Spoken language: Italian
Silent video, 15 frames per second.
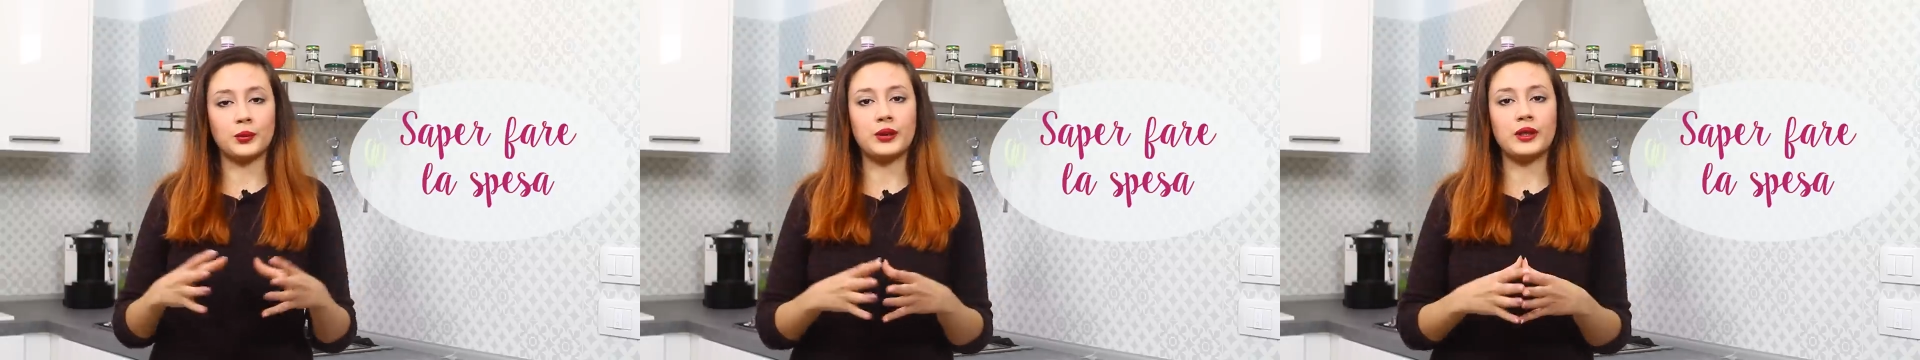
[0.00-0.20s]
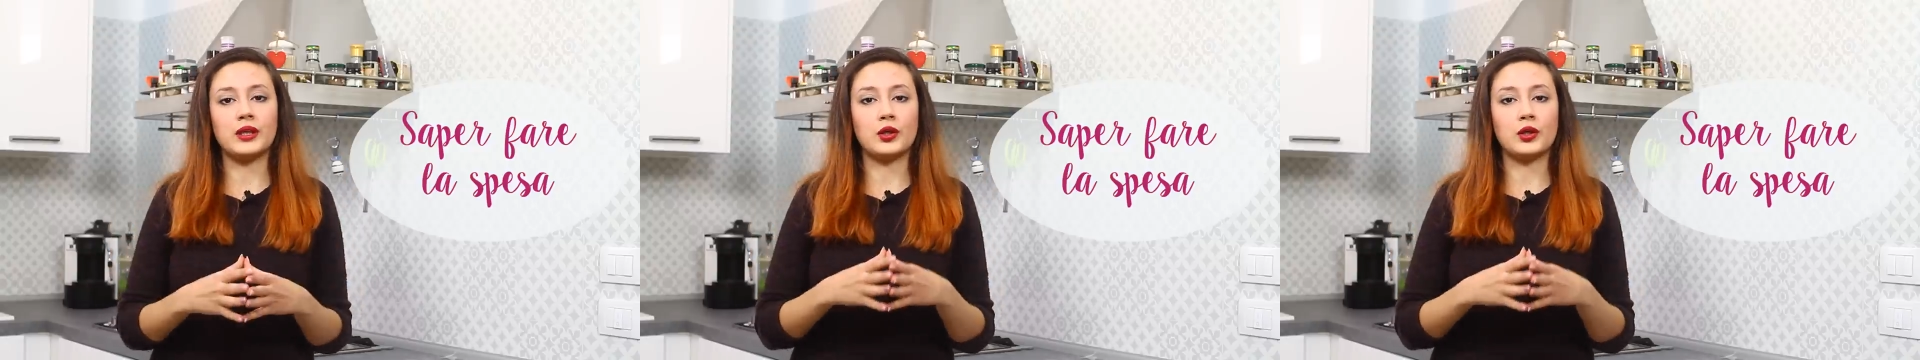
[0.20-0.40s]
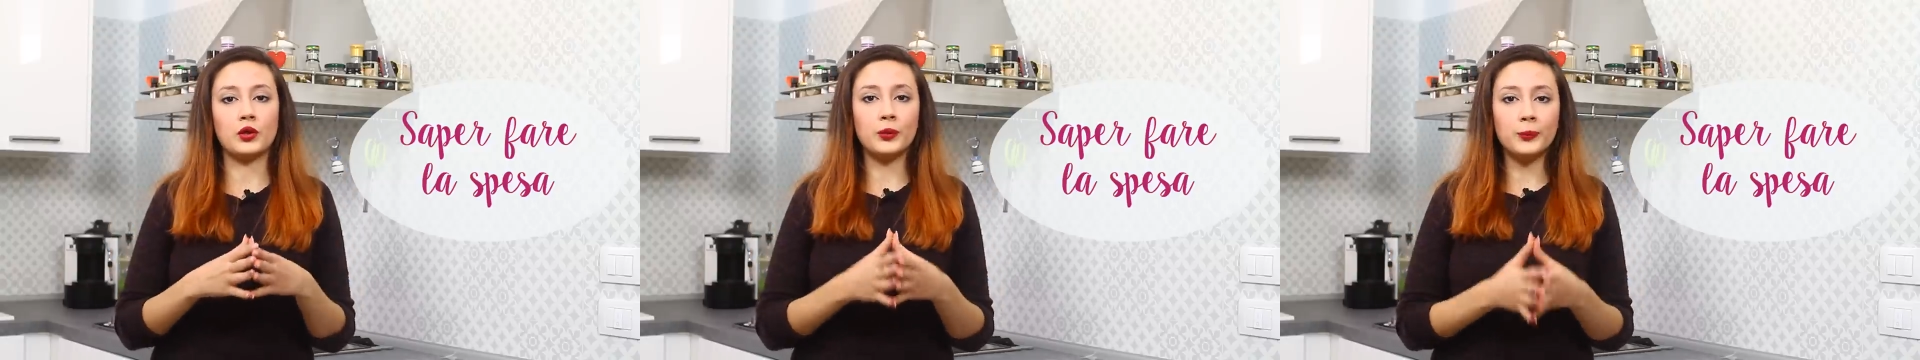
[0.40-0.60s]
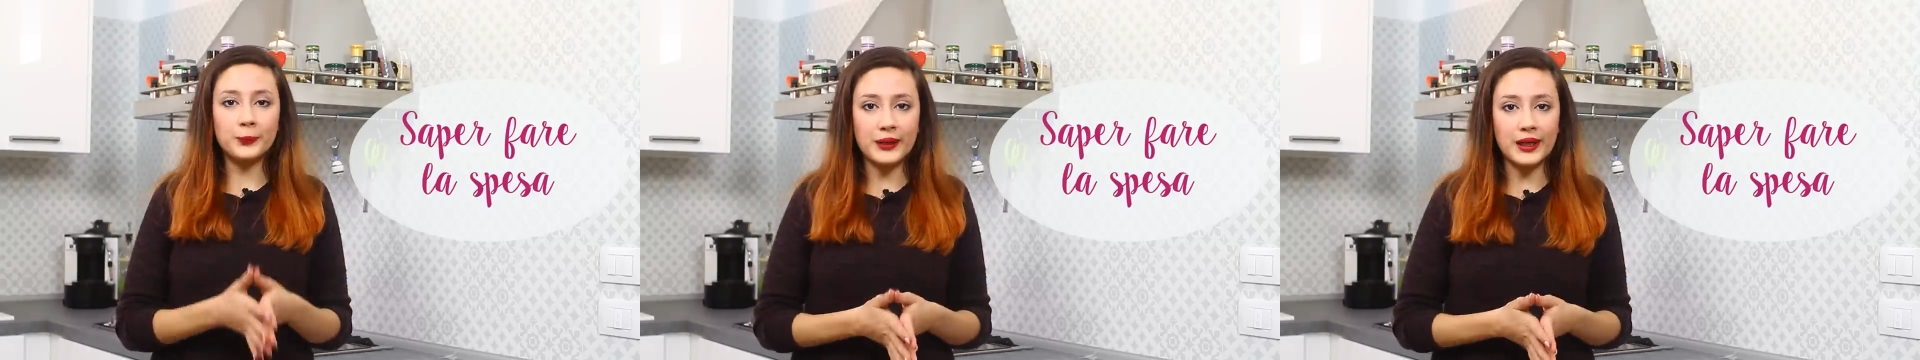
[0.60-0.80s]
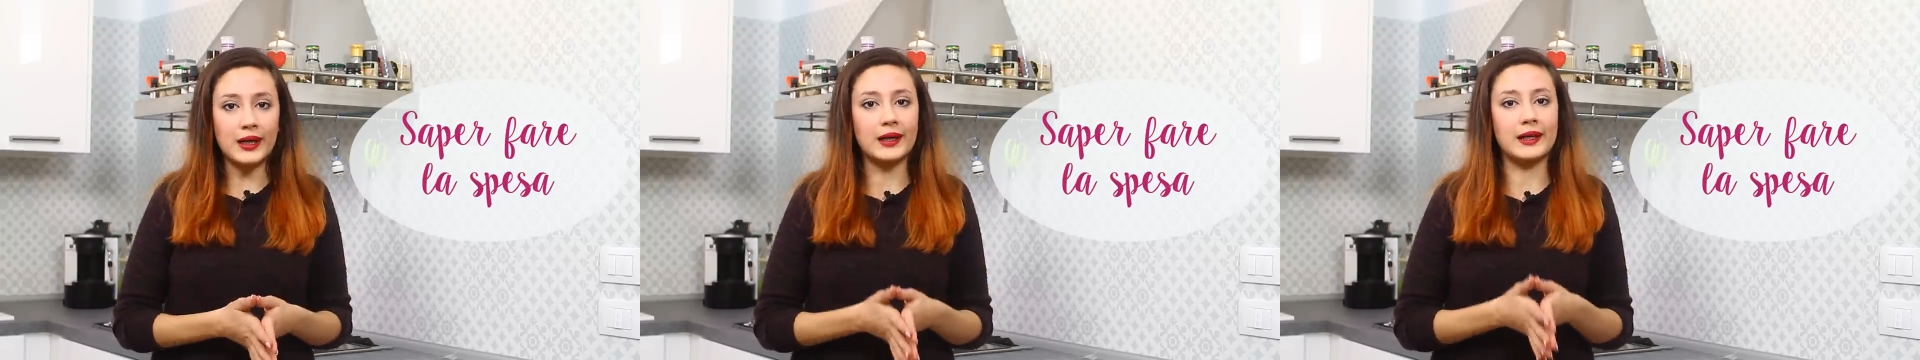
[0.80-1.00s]
quindi
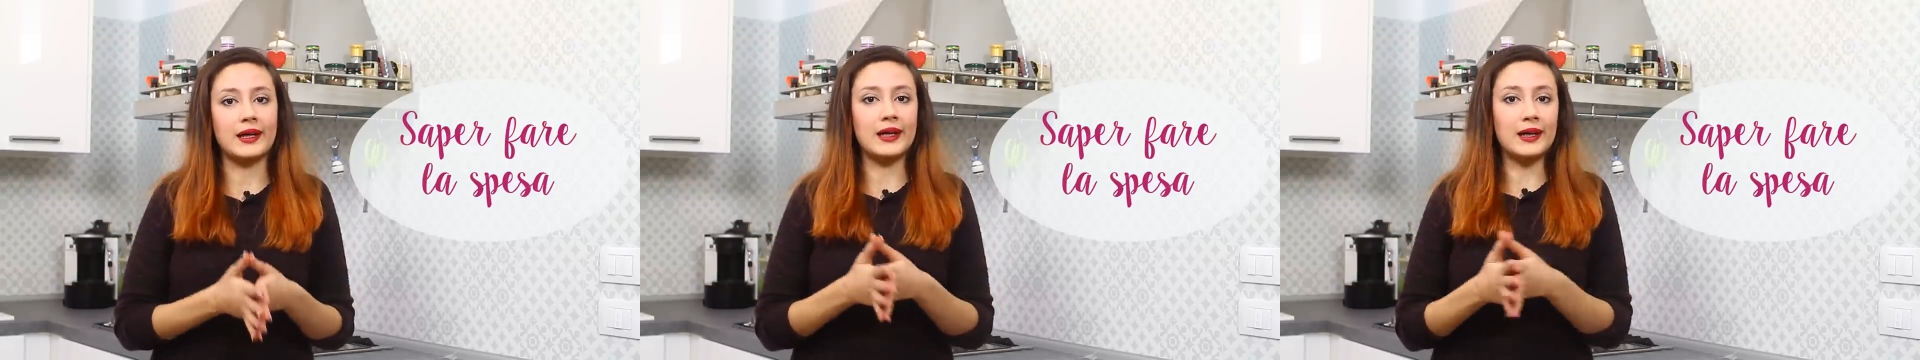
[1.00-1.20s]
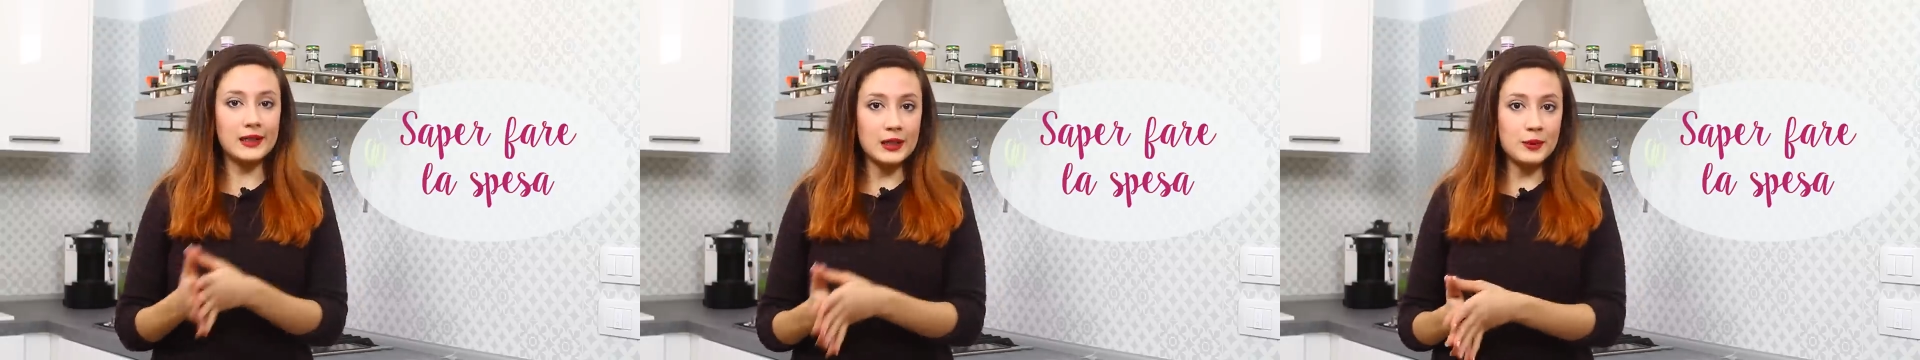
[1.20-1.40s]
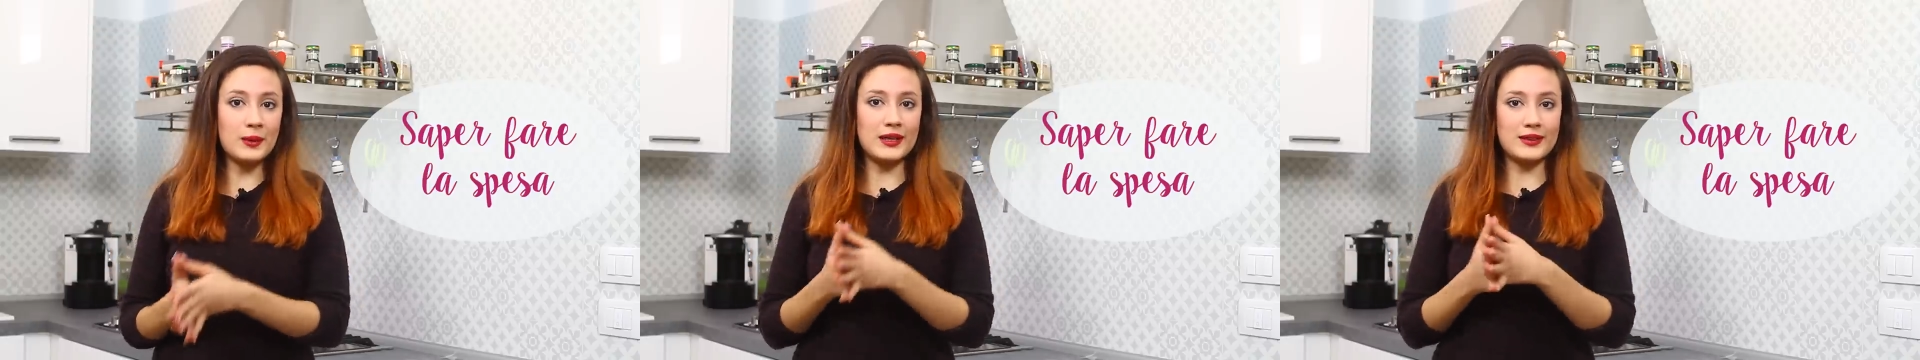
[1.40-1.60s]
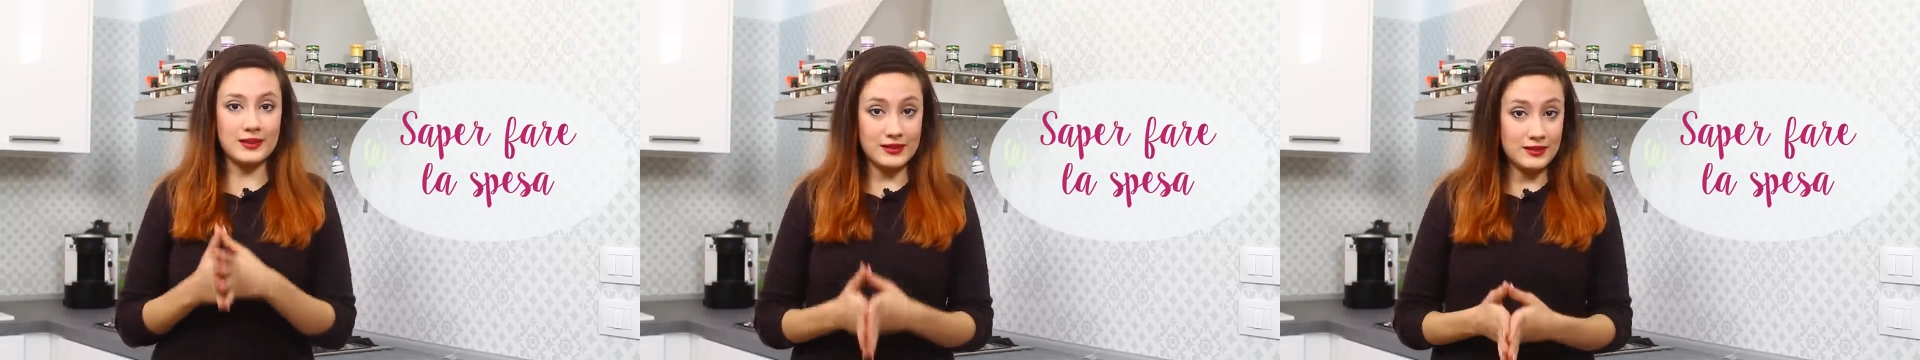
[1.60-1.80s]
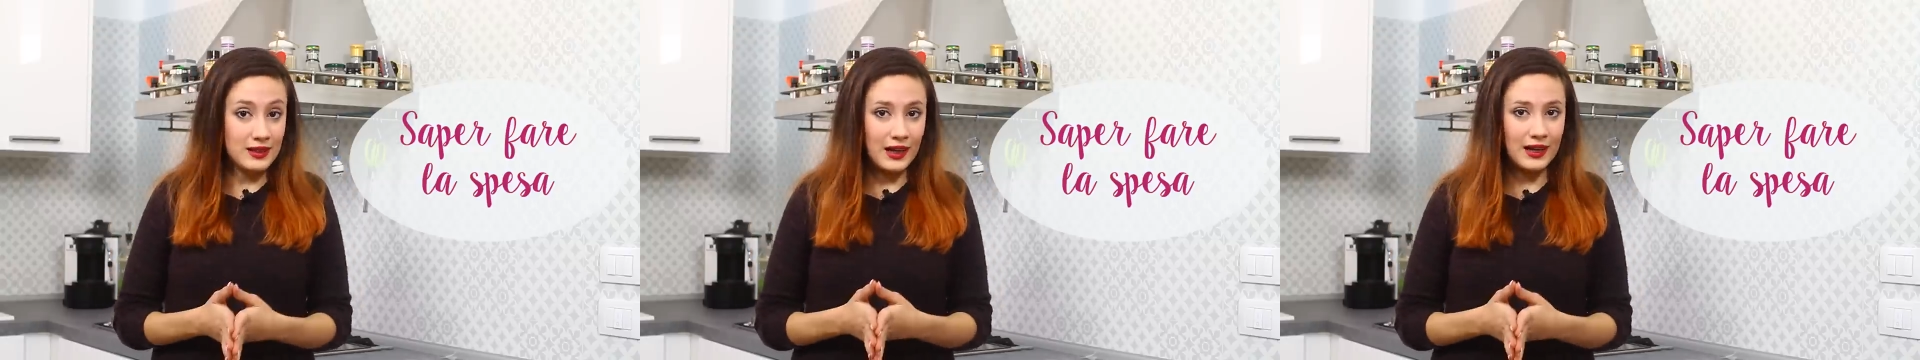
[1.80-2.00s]
comprare
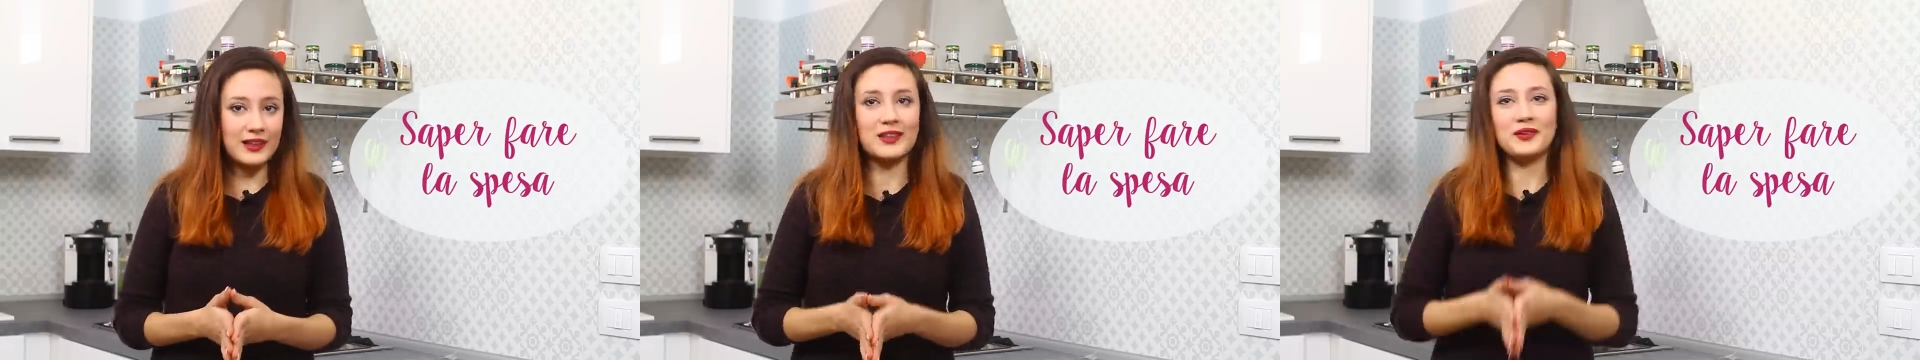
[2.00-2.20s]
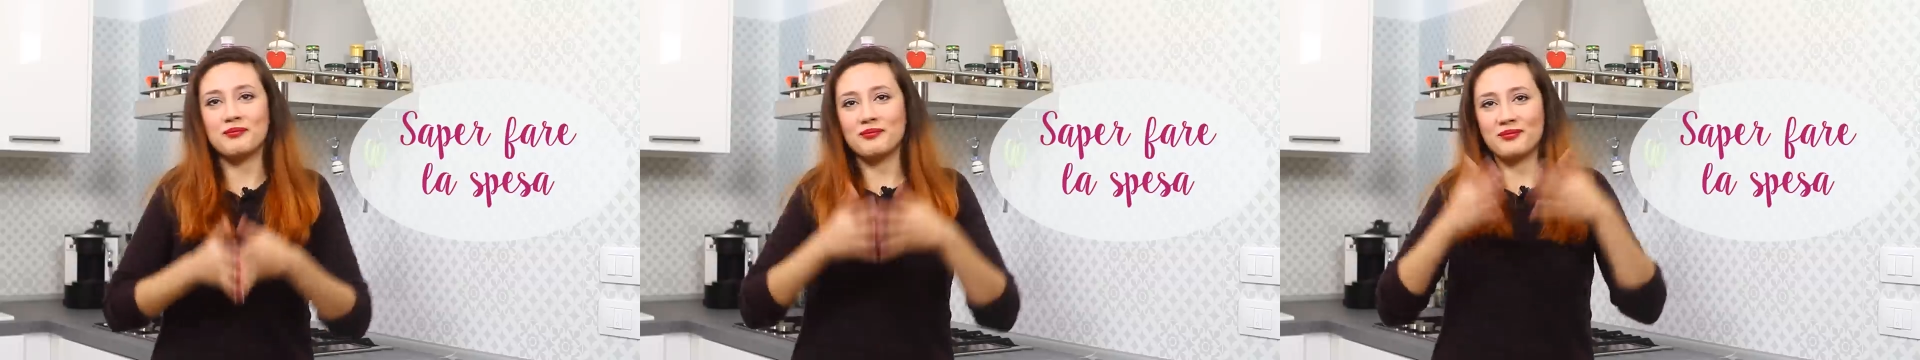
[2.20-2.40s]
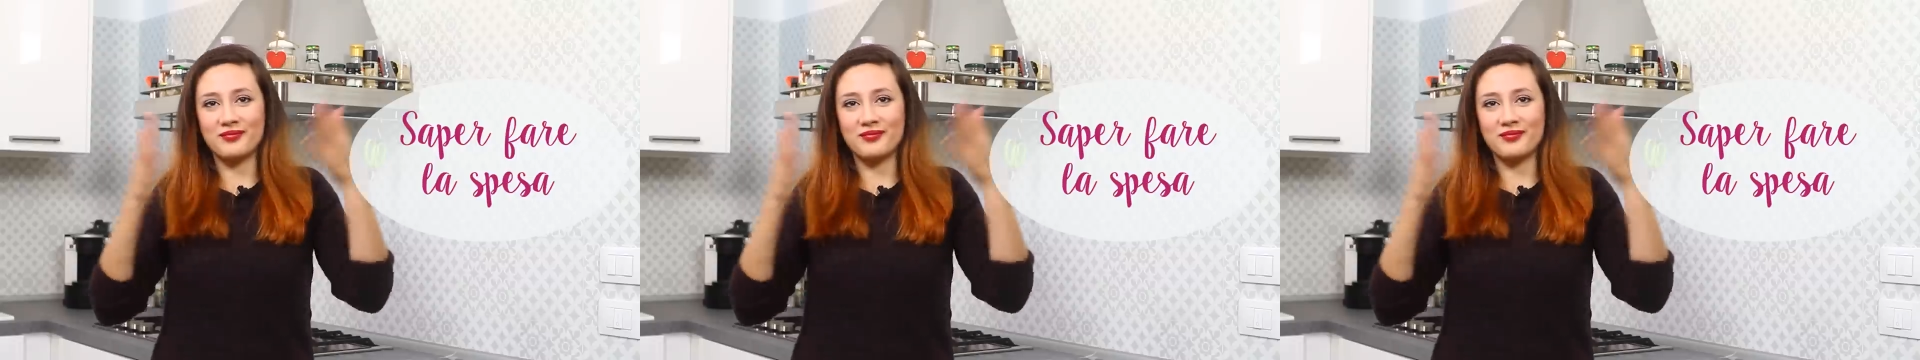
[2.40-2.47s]
alimenti sani.